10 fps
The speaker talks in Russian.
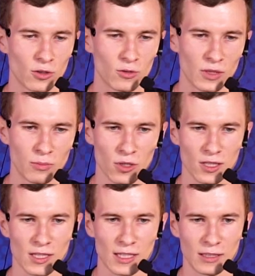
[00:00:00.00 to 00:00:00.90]
мы
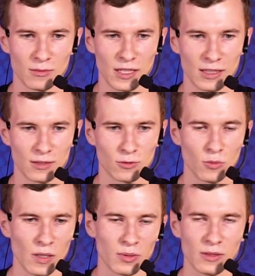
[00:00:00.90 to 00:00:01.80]
просто делаем get у
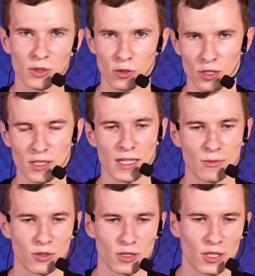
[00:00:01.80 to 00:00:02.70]
мапы, мы точно
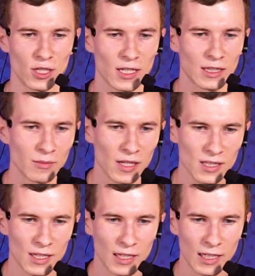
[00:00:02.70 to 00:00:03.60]
знаем, что значение там
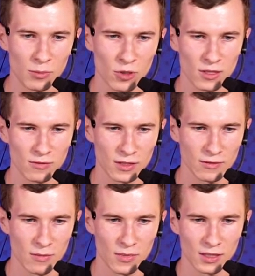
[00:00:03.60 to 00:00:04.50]
есть, и просто
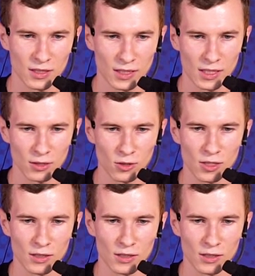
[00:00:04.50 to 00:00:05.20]
вызываем методы getToken